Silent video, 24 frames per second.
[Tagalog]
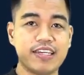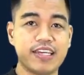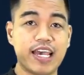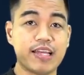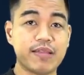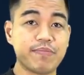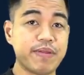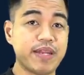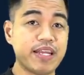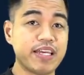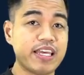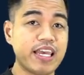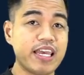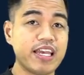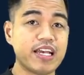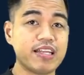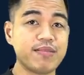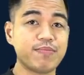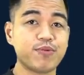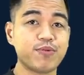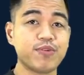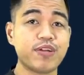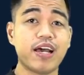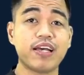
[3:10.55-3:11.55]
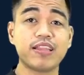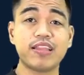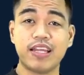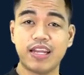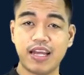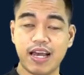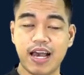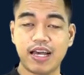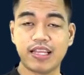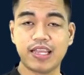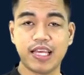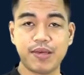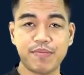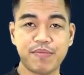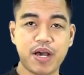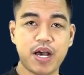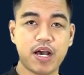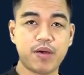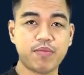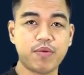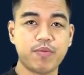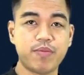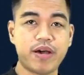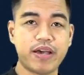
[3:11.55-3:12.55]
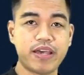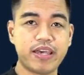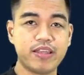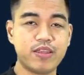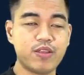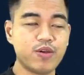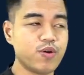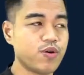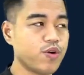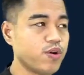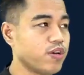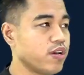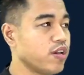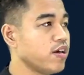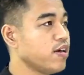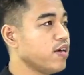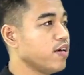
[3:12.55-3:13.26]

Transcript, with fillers: Kaya pinag-iingat po natin ang ating mga kababayan doon